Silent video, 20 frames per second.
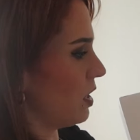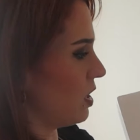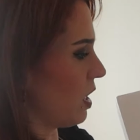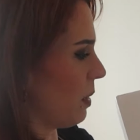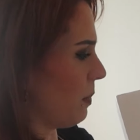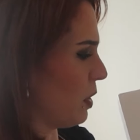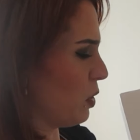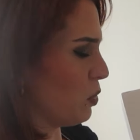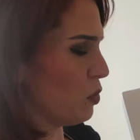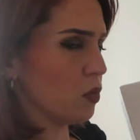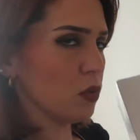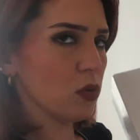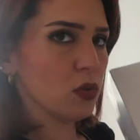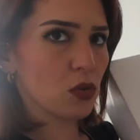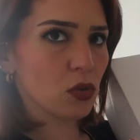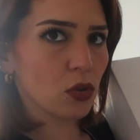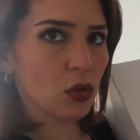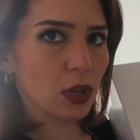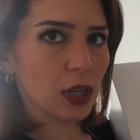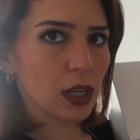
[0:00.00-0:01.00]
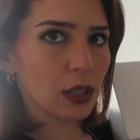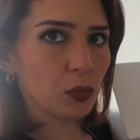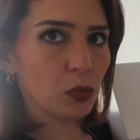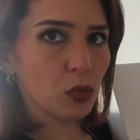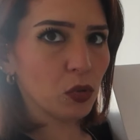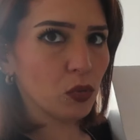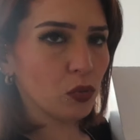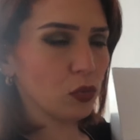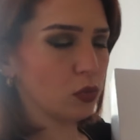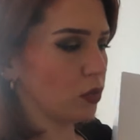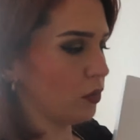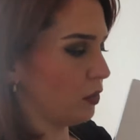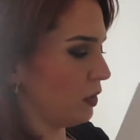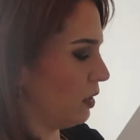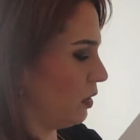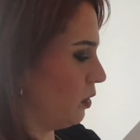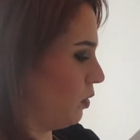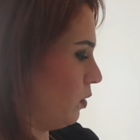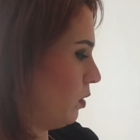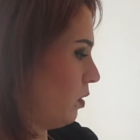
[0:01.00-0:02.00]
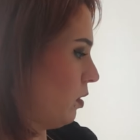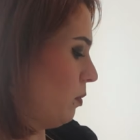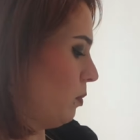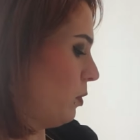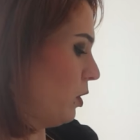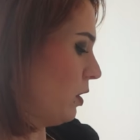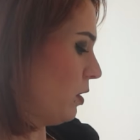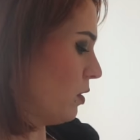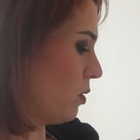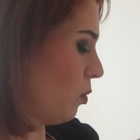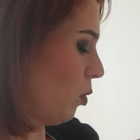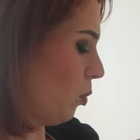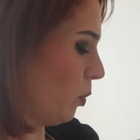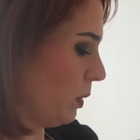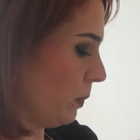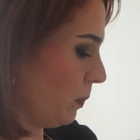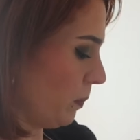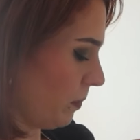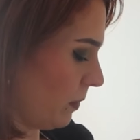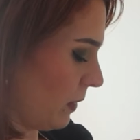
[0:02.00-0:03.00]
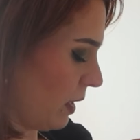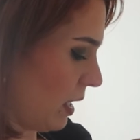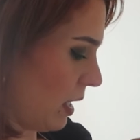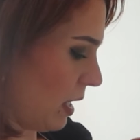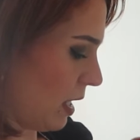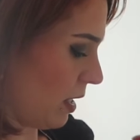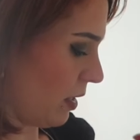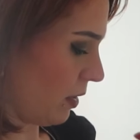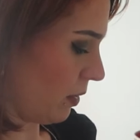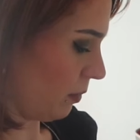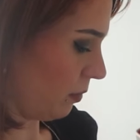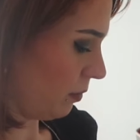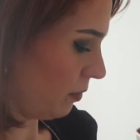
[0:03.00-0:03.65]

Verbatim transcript: ai jamais eu, je regarde beaucoup de vidéos euh, mode en ce moment et